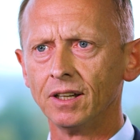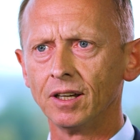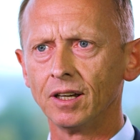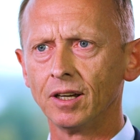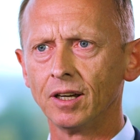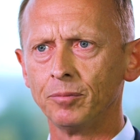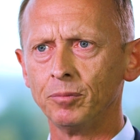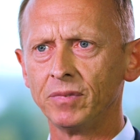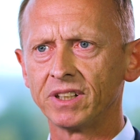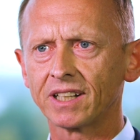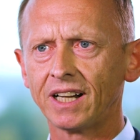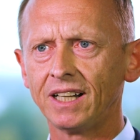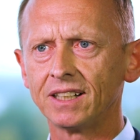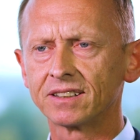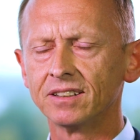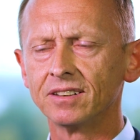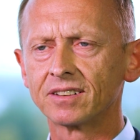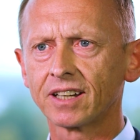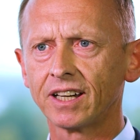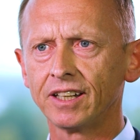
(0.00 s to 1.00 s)
äh, mit
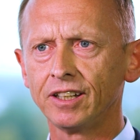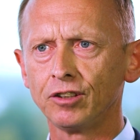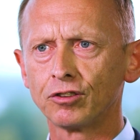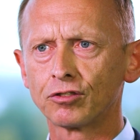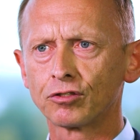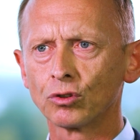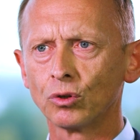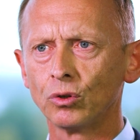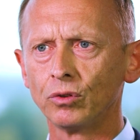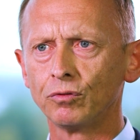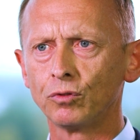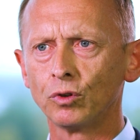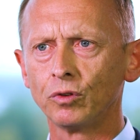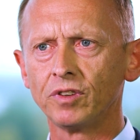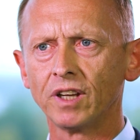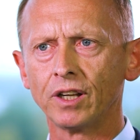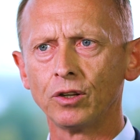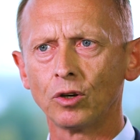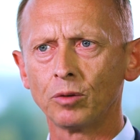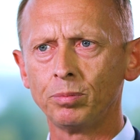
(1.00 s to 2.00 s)
alten Traditionen, wo
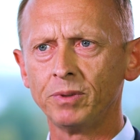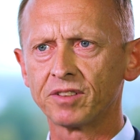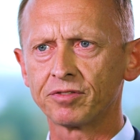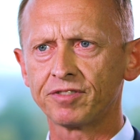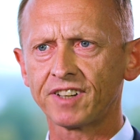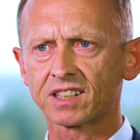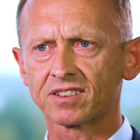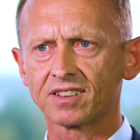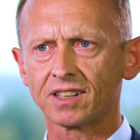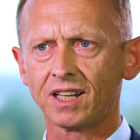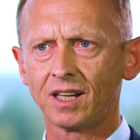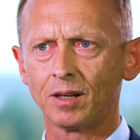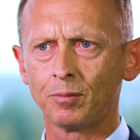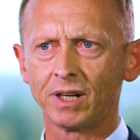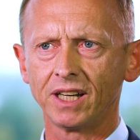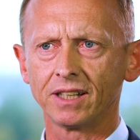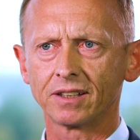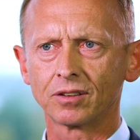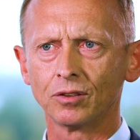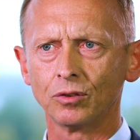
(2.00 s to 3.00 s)
wir noch mit Fax
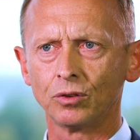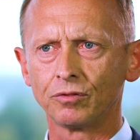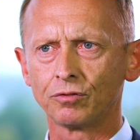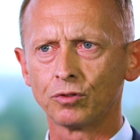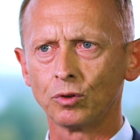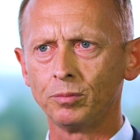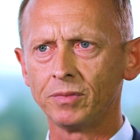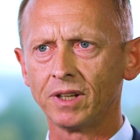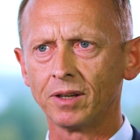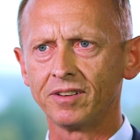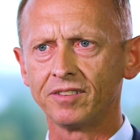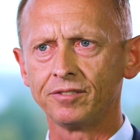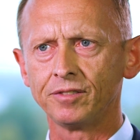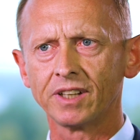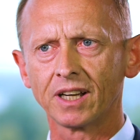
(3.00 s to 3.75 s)
arbeiten und wo wir,